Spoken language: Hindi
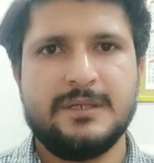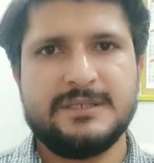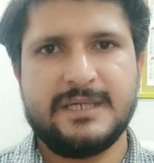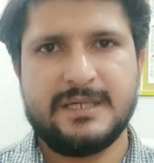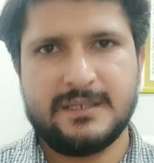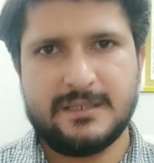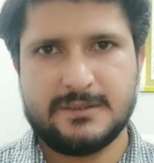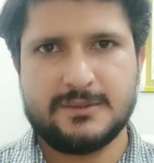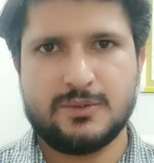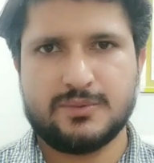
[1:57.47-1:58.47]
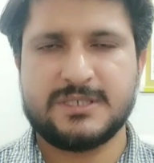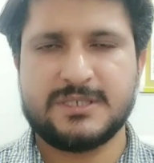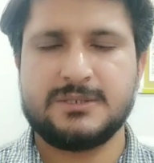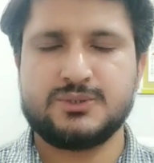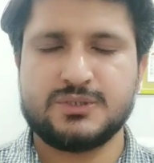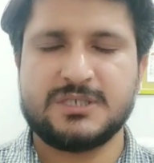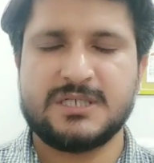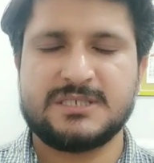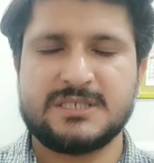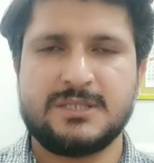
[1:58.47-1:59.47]
ये ऑप्शन चूज कर
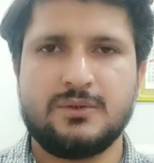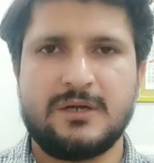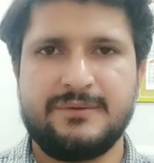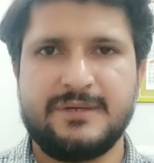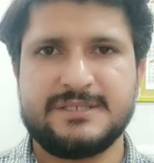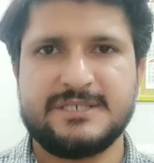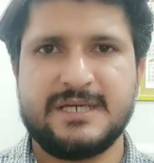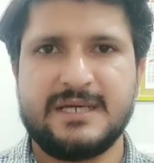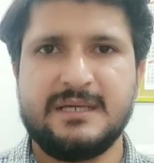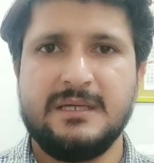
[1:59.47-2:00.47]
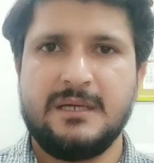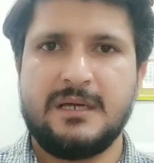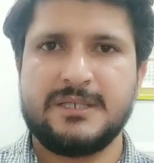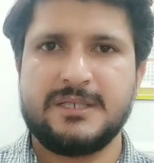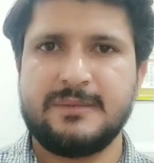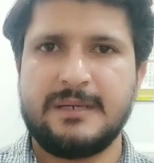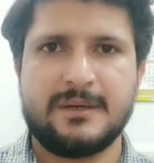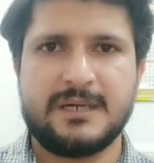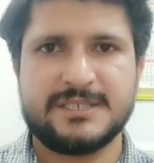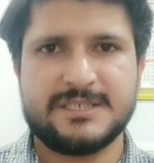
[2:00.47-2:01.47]
सकते हो काफ़ी अच्छा है इसमें आपका
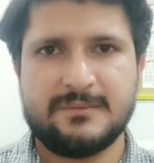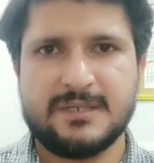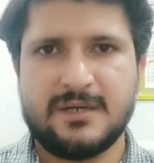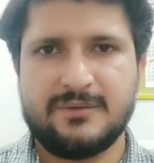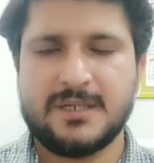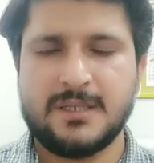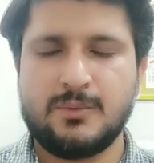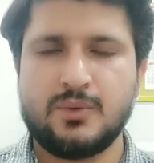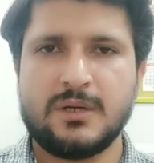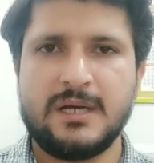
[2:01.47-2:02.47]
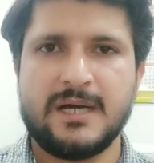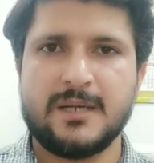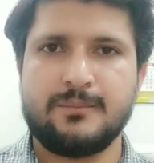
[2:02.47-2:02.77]
खर्चा भी काफ़ी कम होगा अगर